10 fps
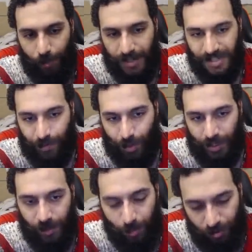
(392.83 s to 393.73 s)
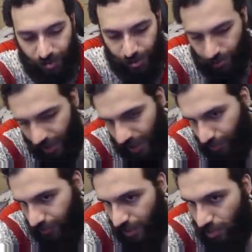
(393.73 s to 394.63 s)
essa porra aqui pro vídeo, tá ligado? Não
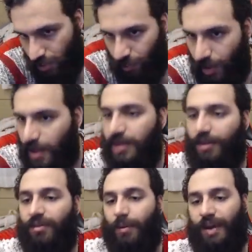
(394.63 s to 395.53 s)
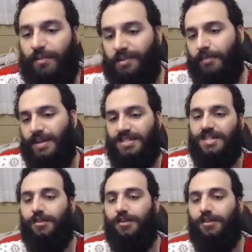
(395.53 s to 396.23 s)
tem como. Então vamos lá, vamos ter mais cinco